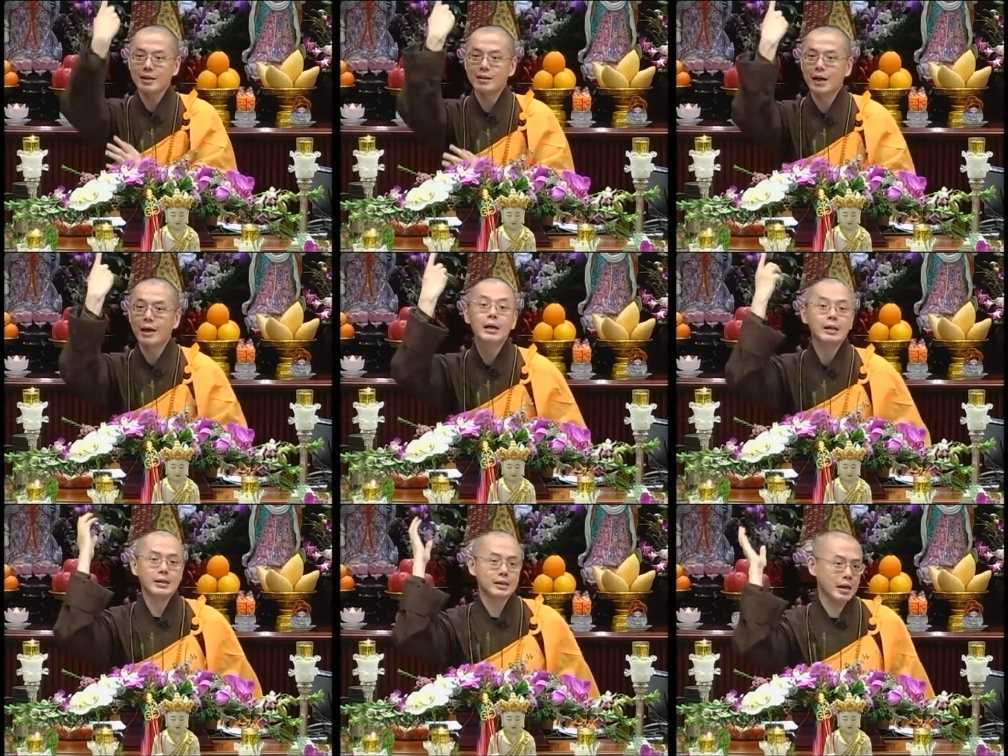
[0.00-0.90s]
一下，
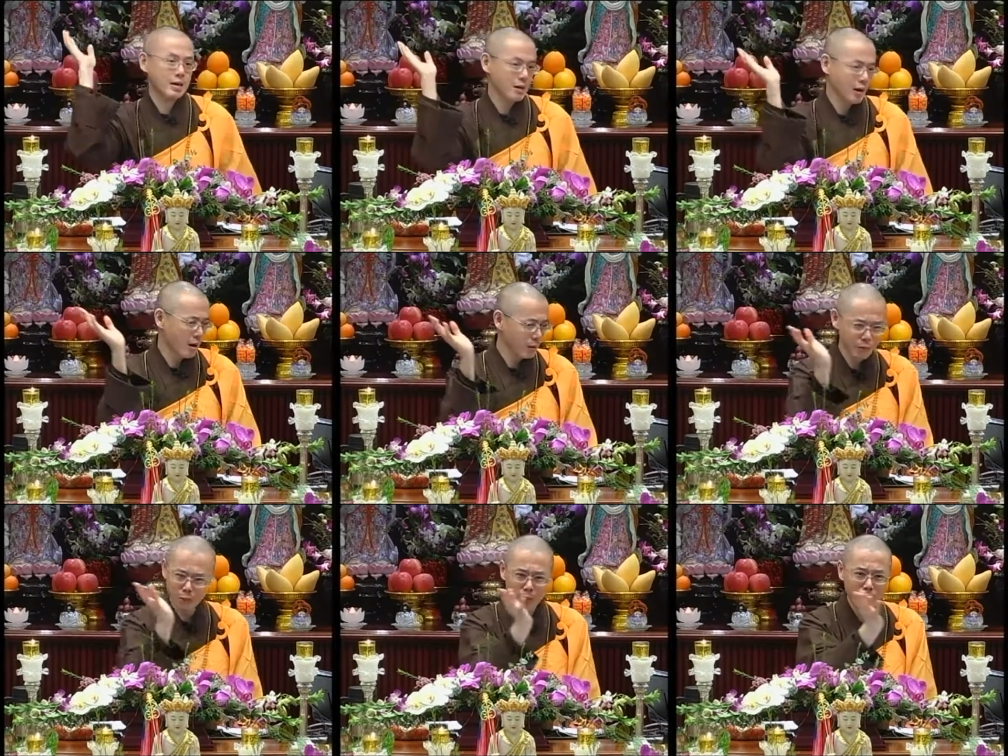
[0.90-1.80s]
他杀了
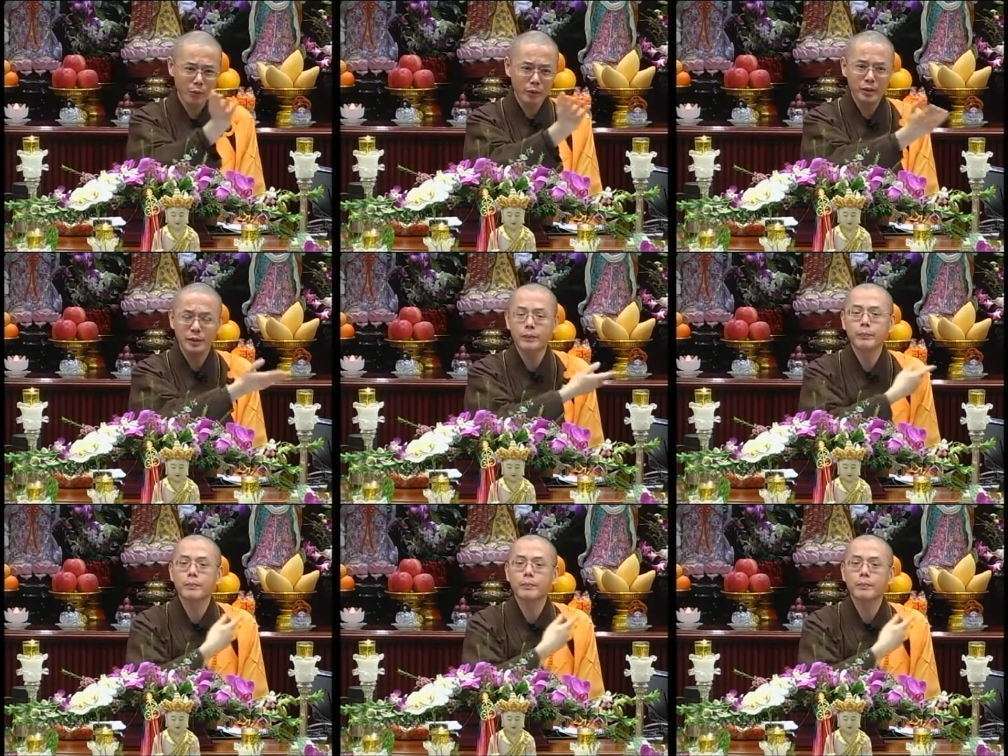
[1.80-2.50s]
很多很多的人。